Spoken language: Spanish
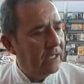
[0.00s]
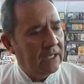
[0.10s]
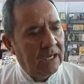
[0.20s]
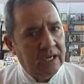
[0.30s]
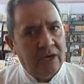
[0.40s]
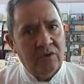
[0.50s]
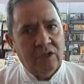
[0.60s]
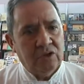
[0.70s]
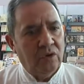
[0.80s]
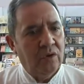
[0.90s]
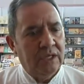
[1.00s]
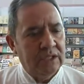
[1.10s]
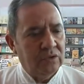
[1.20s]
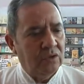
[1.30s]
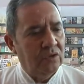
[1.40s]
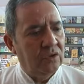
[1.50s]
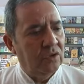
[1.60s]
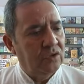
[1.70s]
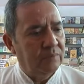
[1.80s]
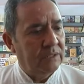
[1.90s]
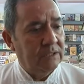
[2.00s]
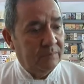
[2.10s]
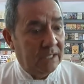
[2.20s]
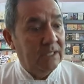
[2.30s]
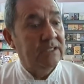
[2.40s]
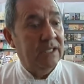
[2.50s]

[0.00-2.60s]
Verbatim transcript: cacao y el chocolate son uno de los principales